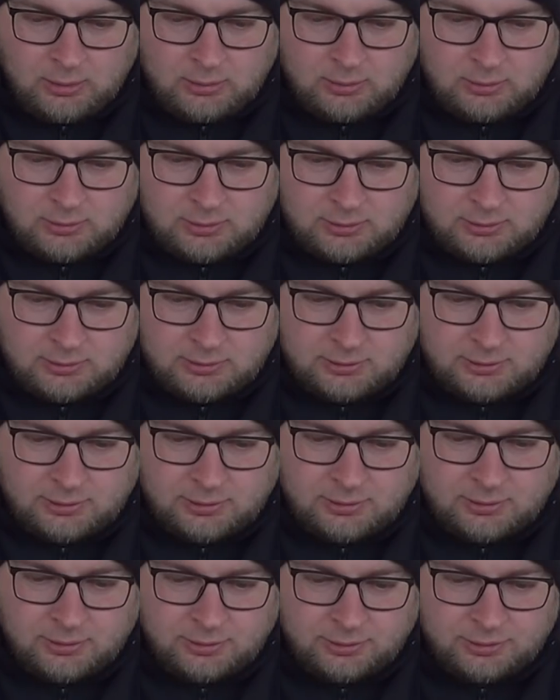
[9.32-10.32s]
E,
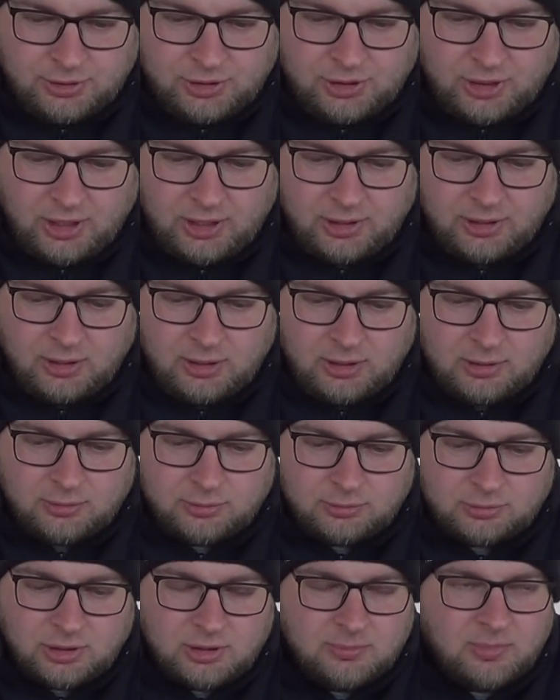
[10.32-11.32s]
dzisiaj
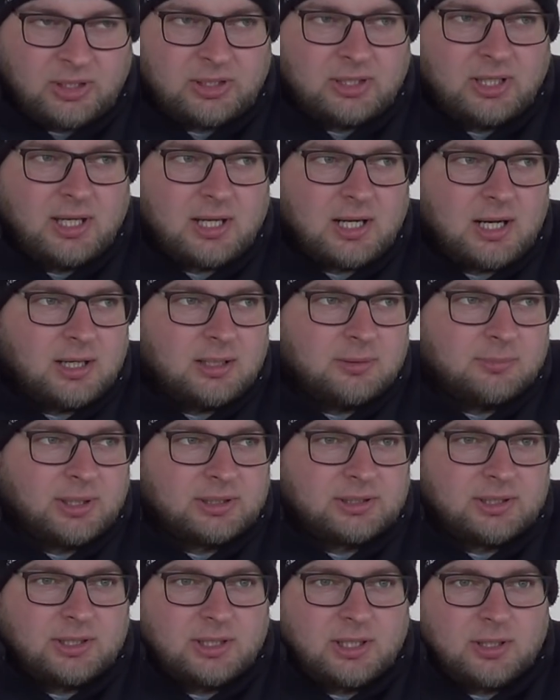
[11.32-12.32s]
krótki matera,
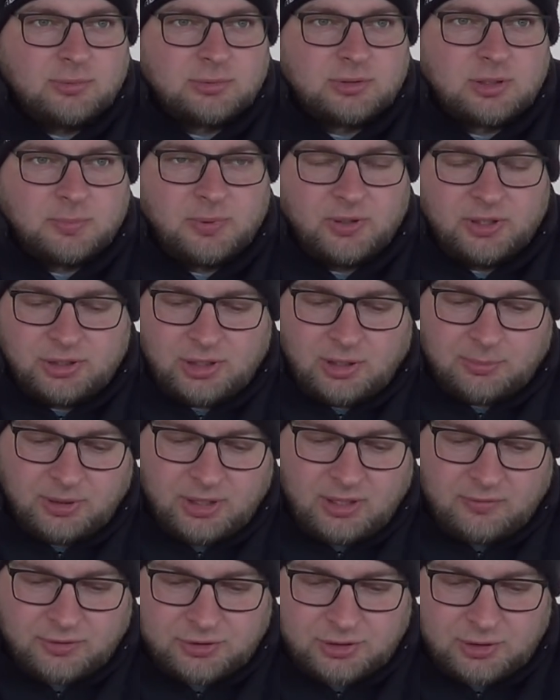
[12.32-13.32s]
materiał z odpowiedziami
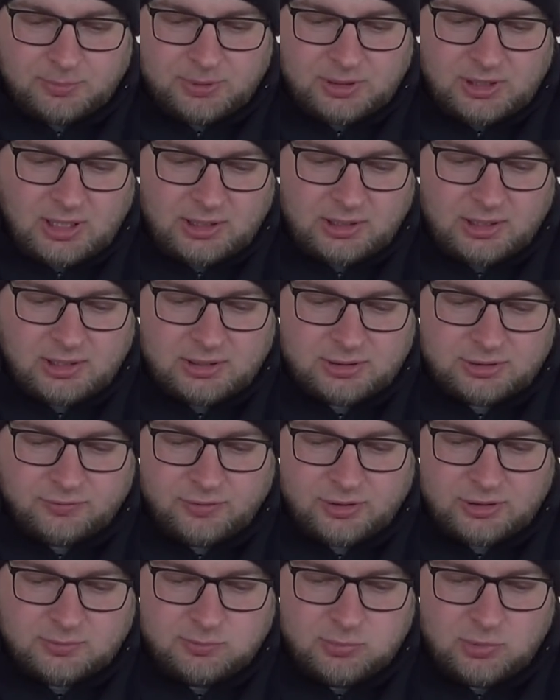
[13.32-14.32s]
na Wasze pytania z
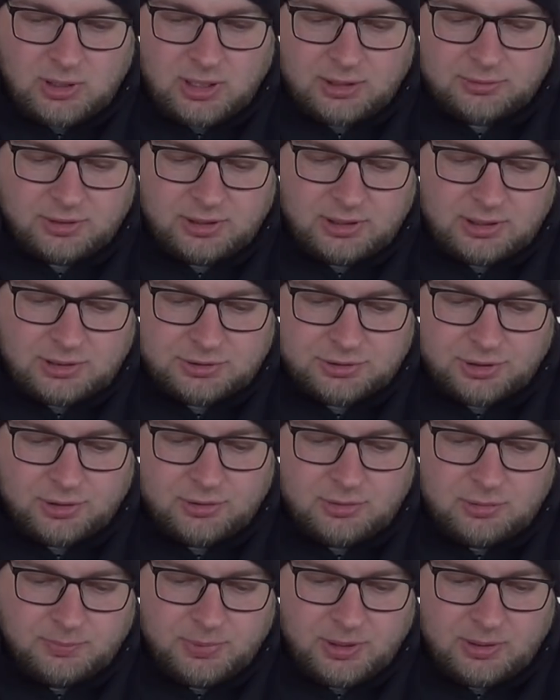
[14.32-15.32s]
Facebooka, które na naszej
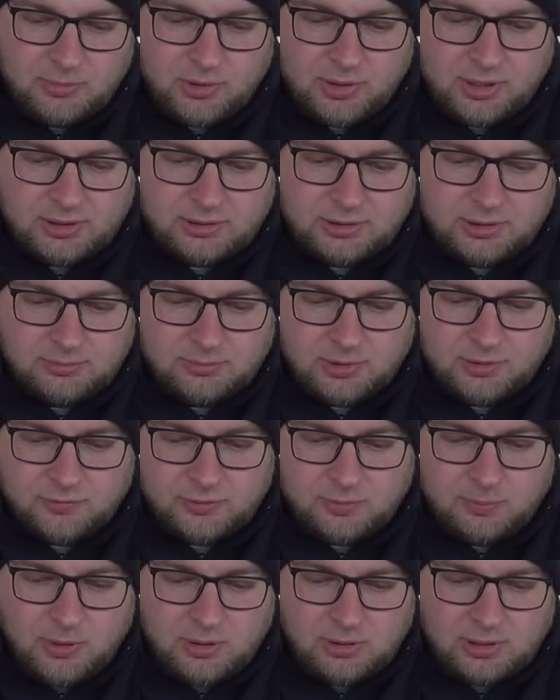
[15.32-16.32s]
grupie Morel Team
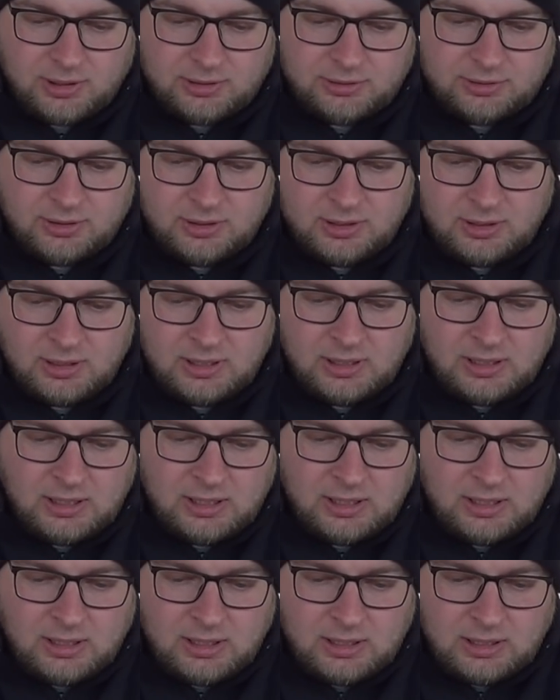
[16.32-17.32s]
Loft Poland
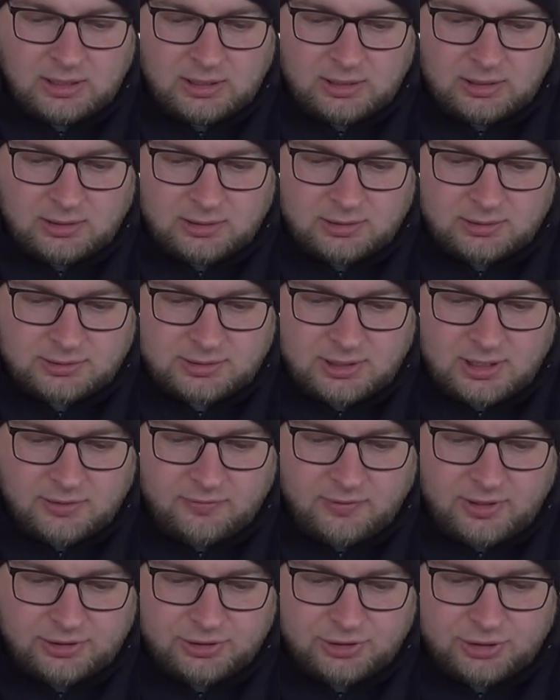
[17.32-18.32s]
e,
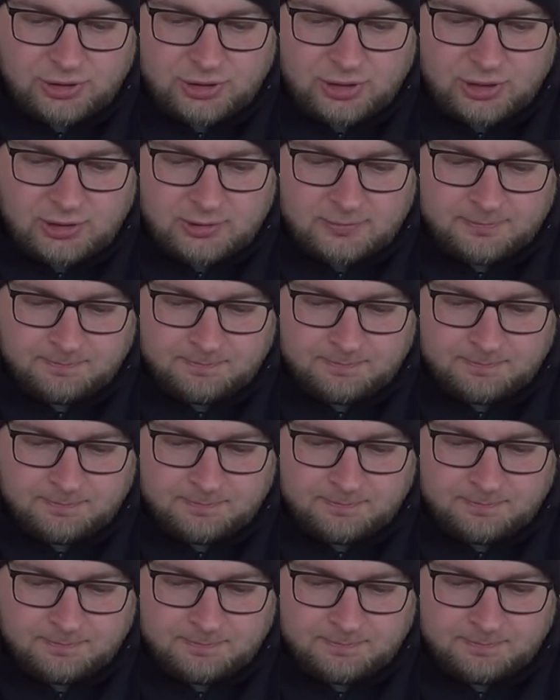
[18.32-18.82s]
zadawaliście.